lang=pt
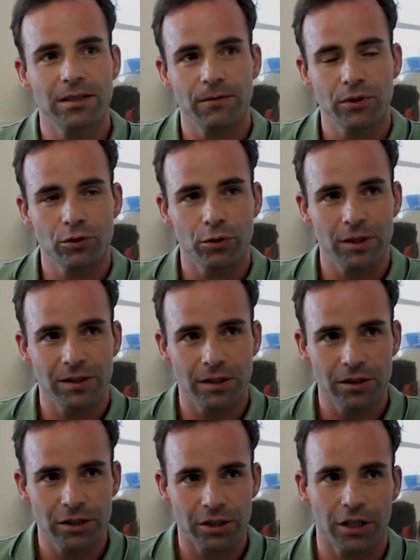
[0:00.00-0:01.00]
as infraestruturas
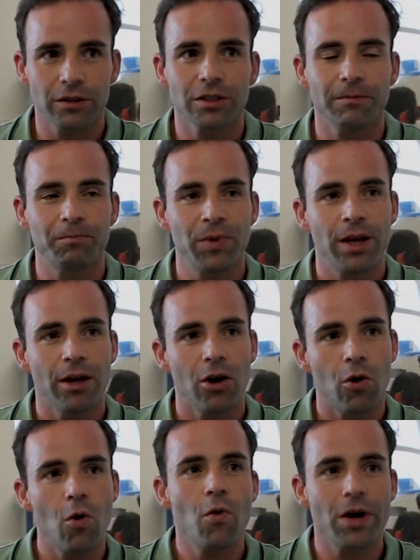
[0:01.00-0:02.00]
existentes
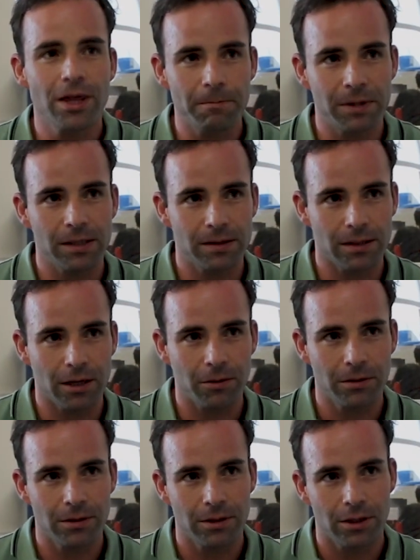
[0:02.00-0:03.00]
com
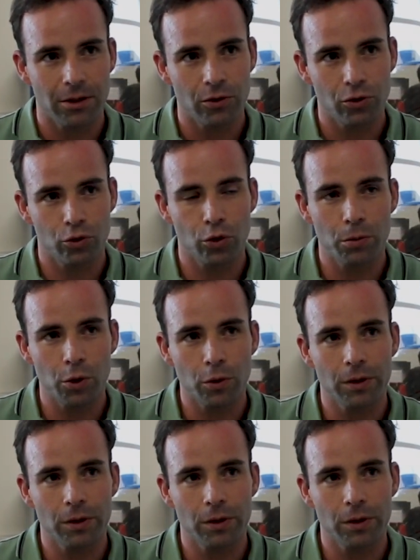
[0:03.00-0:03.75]
adaptação sobre o